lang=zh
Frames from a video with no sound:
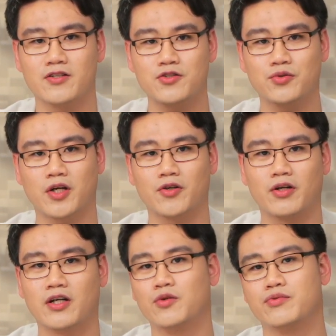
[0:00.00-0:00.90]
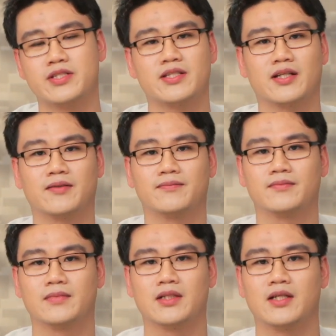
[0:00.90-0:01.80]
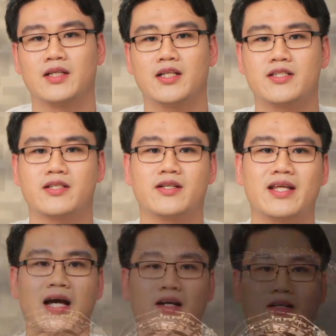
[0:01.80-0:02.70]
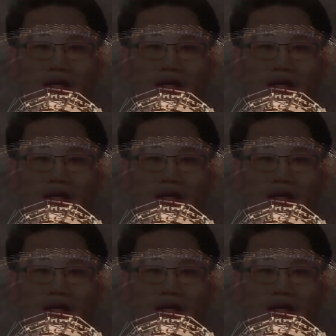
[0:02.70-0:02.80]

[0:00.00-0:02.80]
就要有核武器了。那其实伊拉克